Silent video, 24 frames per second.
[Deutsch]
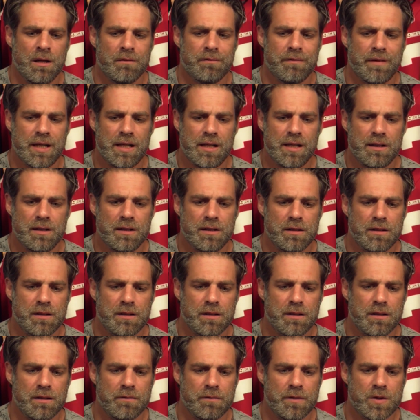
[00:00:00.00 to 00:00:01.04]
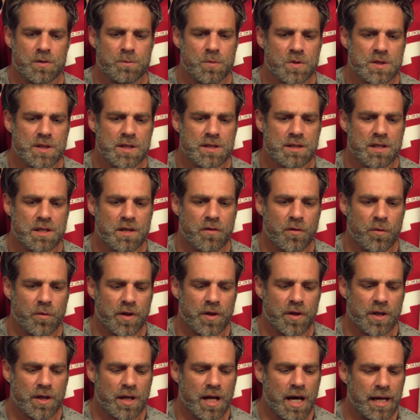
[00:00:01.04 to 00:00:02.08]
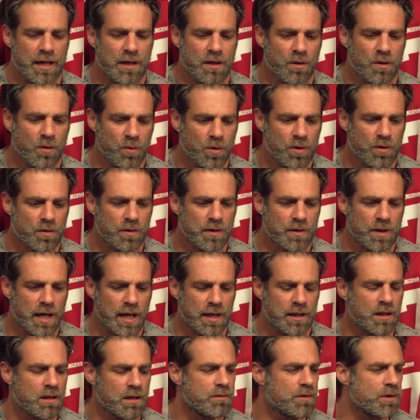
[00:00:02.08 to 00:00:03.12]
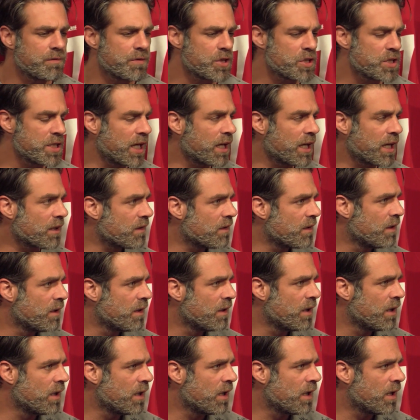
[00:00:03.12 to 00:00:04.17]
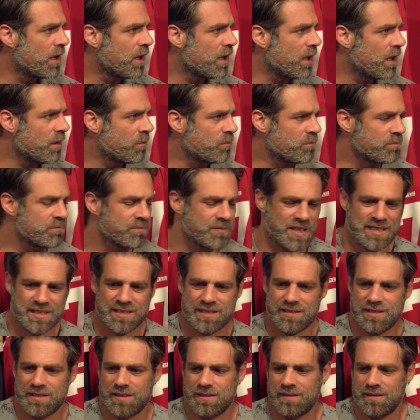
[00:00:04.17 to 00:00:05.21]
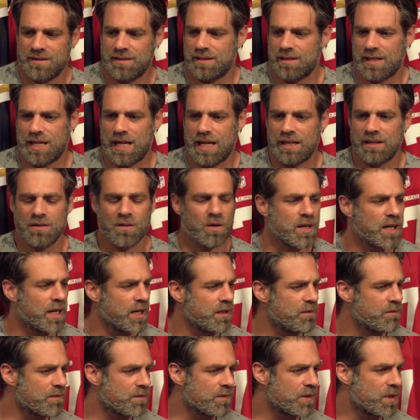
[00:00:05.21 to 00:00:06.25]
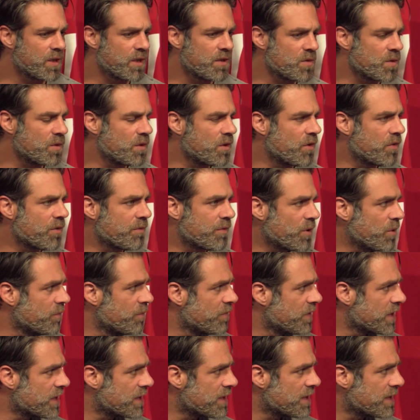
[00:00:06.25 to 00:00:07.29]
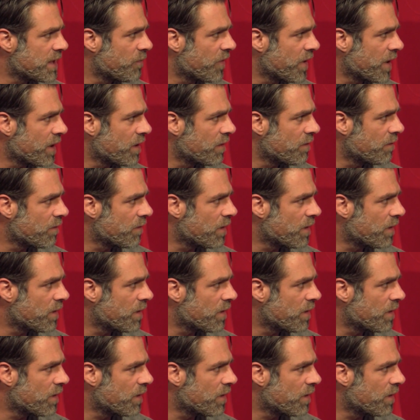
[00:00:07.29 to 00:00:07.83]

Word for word: weil wir müssen das ja so sehen, der eine lügt und der andere wird versteckt. Ähm, das, kann doch kein gesundes und vernünftiges Leben sein.